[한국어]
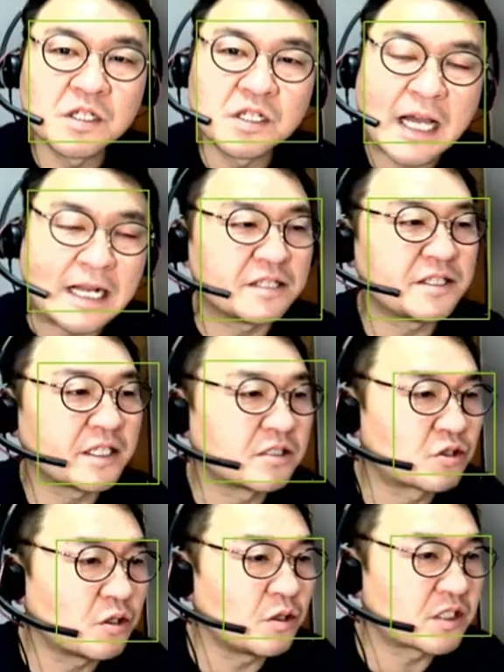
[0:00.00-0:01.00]
관련된
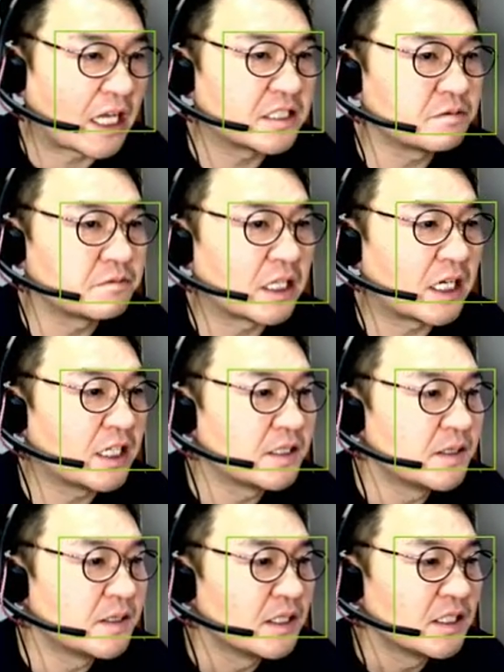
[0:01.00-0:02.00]
것도 다 있습니다.
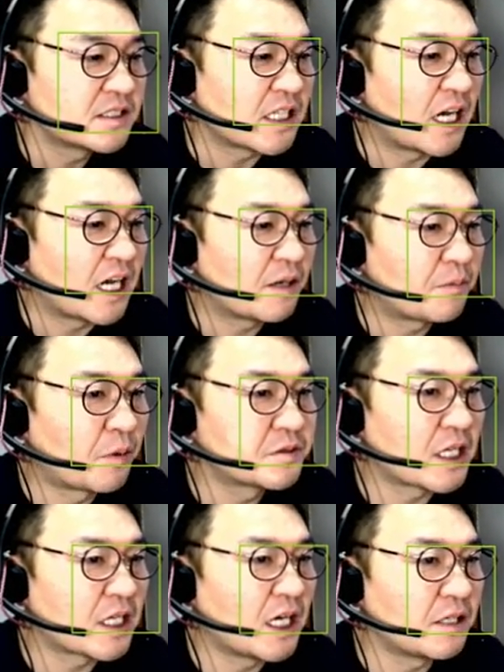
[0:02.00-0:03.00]
자,
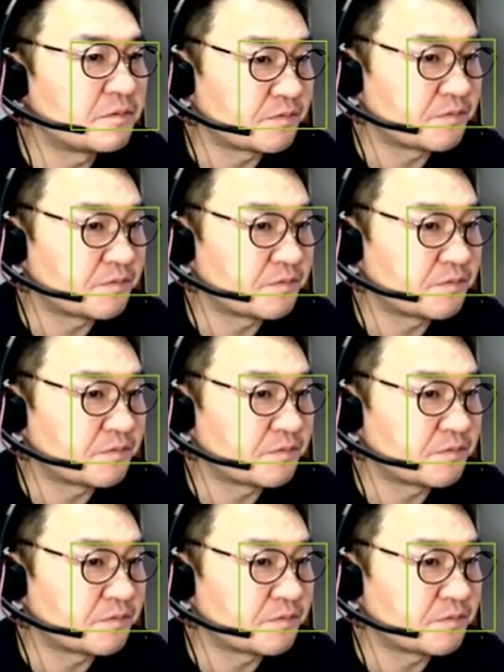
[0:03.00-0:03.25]
봅시다.